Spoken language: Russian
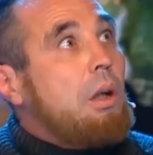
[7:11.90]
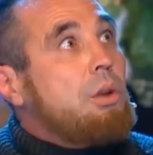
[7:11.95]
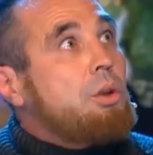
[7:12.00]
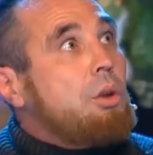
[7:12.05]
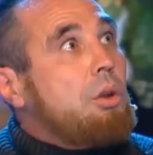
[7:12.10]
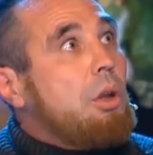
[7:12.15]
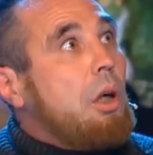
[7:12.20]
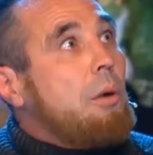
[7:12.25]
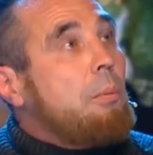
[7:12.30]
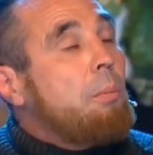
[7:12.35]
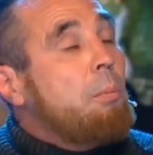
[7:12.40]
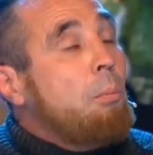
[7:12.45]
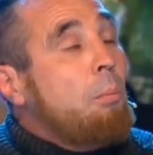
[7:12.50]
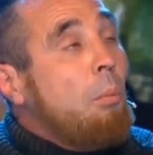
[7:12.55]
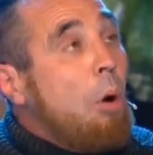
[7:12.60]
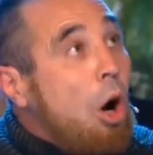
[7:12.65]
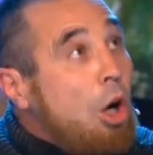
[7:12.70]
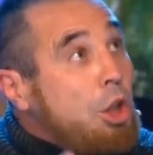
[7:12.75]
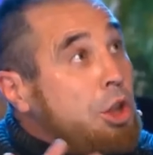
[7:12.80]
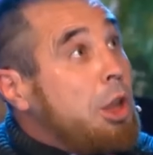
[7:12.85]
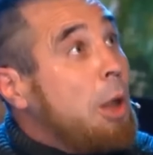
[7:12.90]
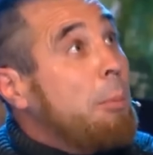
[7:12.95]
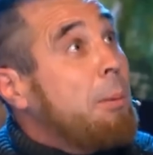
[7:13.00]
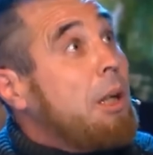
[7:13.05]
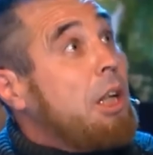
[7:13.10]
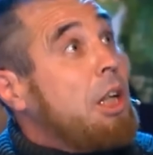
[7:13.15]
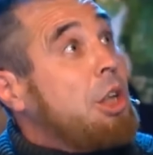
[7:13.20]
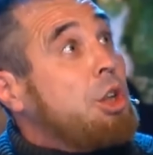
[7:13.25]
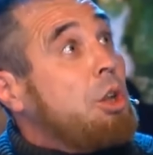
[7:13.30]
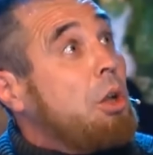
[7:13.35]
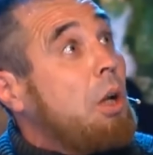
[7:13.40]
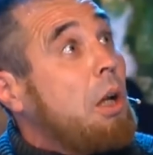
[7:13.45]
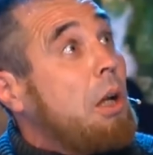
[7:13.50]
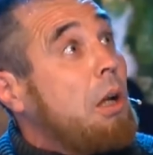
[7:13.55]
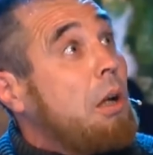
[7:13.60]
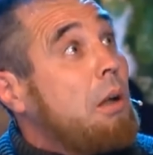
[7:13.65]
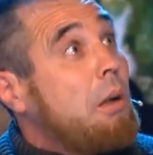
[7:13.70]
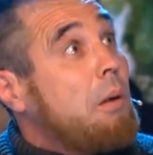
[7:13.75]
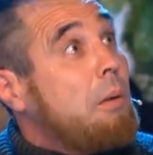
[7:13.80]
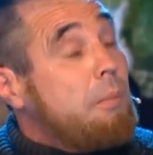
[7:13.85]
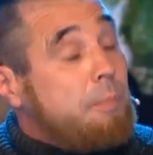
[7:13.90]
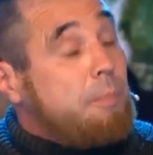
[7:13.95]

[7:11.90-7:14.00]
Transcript: А что так можно было, что ли?